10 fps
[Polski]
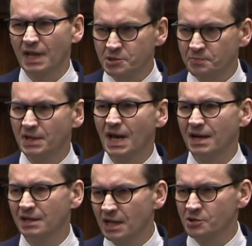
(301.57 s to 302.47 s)
dla
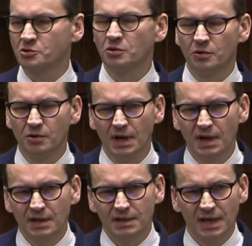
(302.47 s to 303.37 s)
szpitali, dla szkół,
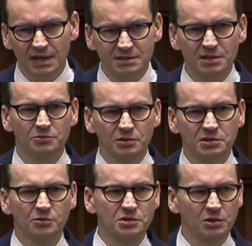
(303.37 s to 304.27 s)
dla
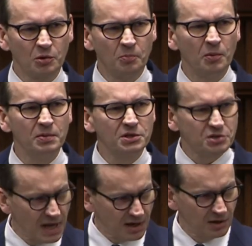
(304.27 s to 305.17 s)
instytucji użytku
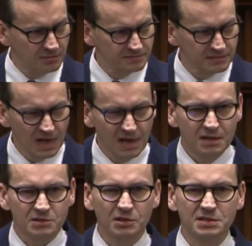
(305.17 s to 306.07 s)
publicznego
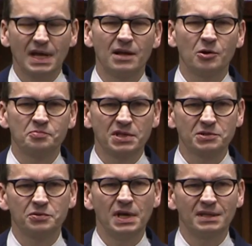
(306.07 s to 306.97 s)
zostaną
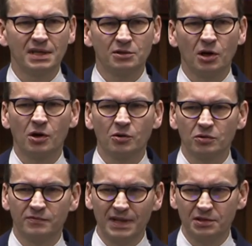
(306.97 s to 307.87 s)
przesunięte do
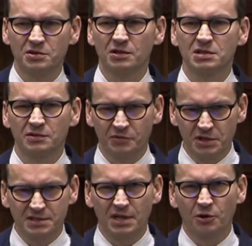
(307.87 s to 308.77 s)
roku
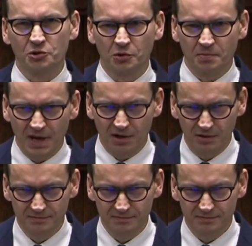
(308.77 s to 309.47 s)
2027